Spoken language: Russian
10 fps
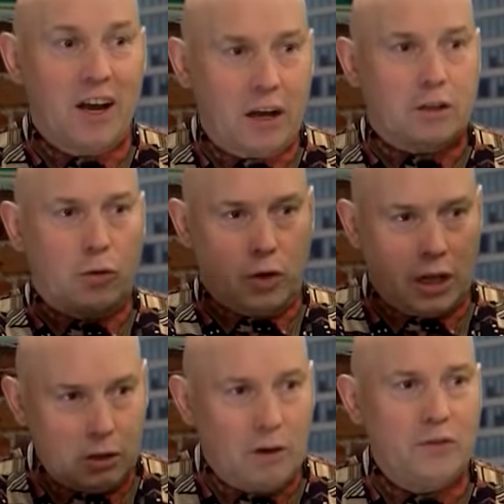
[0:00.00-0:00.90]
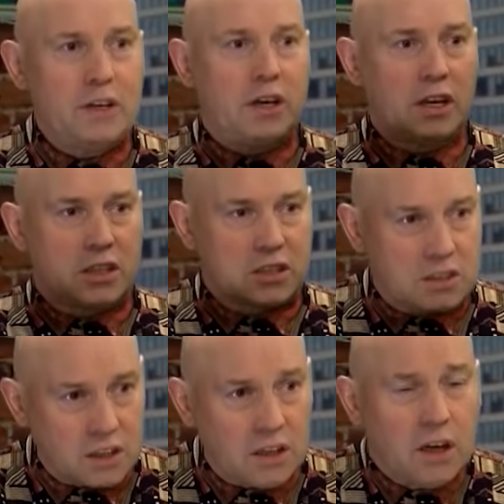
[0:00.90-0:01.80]
Это уголовники, это
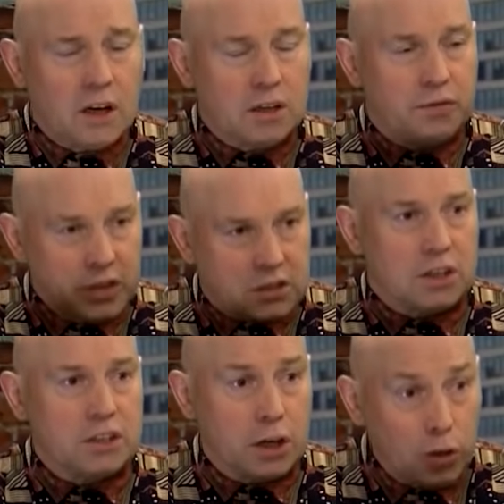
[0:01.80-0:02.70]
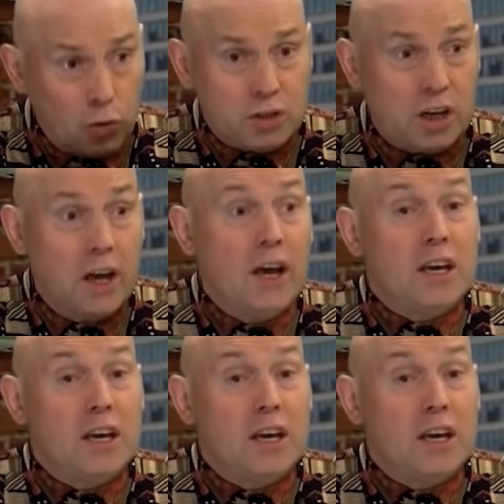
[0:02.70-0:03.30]
ссыл, э, высланные люди,